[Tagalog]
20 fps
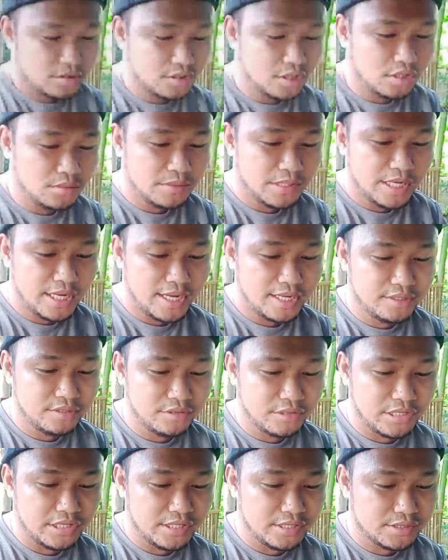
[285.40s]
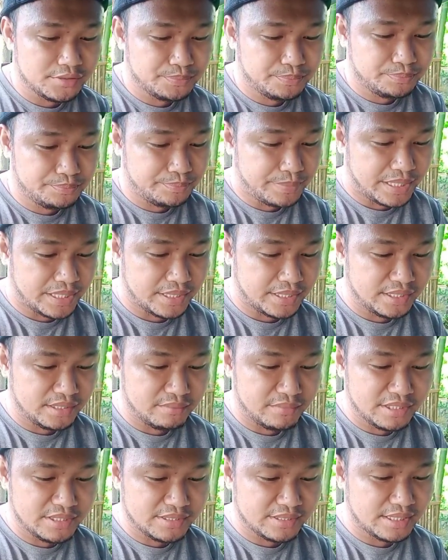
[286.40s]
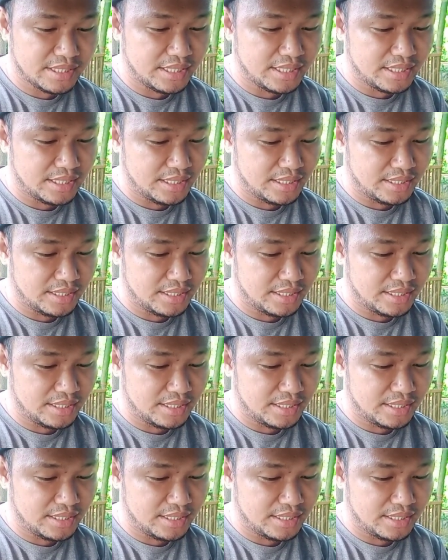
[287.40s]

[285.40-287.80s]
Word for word: So mga anukis, para naman sa